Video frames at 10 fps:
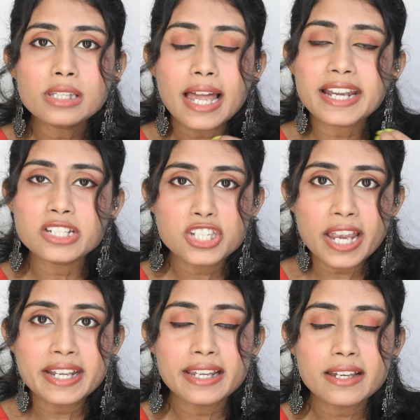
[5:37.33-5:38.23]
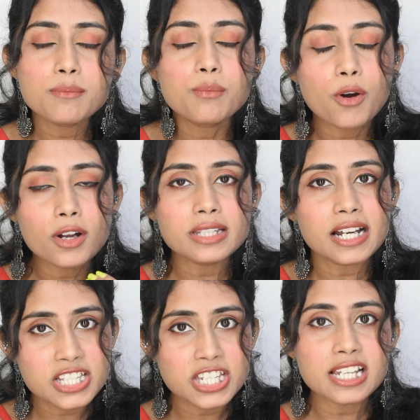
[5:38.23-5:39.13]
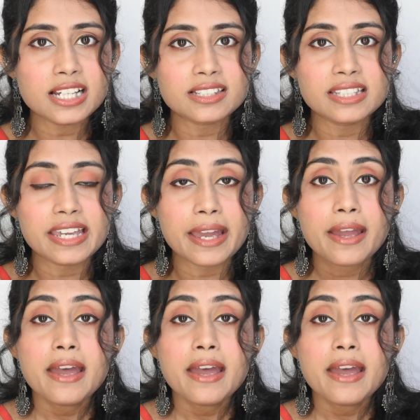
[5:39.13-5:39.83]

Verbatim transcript: लाइट शाइन है बहुत अच्छी लगती है